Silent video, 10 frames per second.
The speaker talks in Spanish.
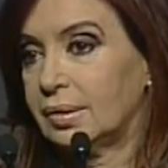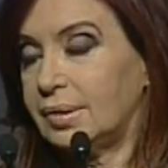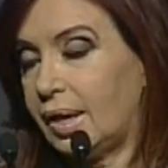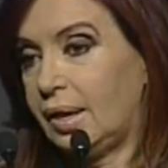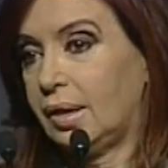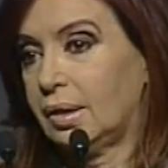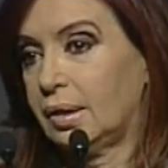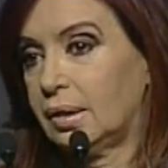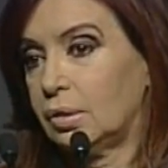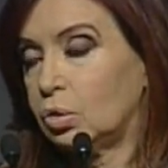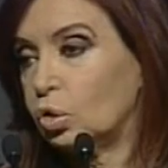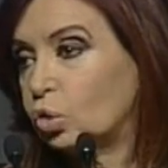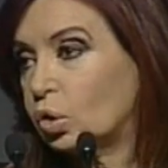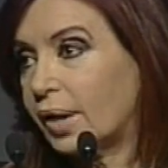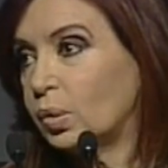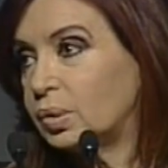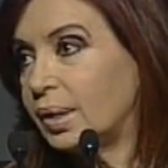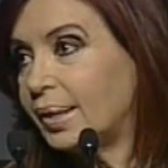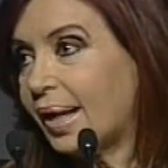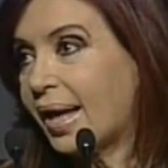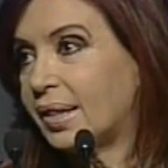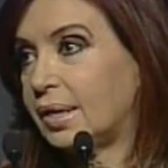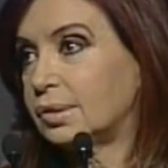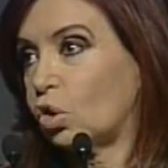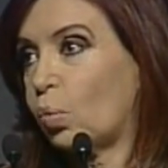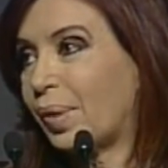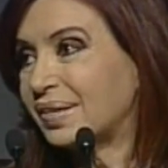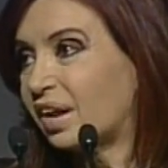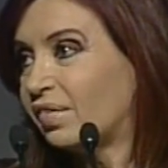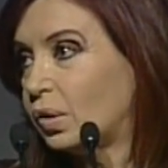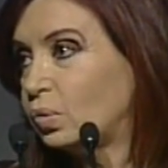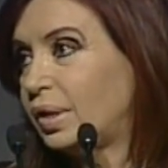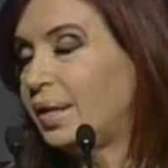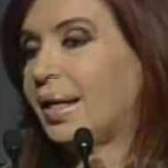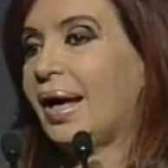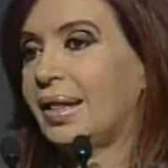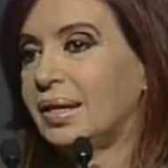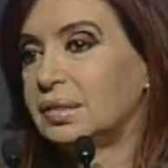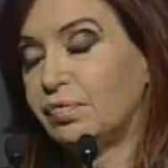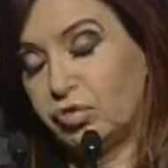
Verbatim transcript: de no tocar utilidades o preservar utilidades,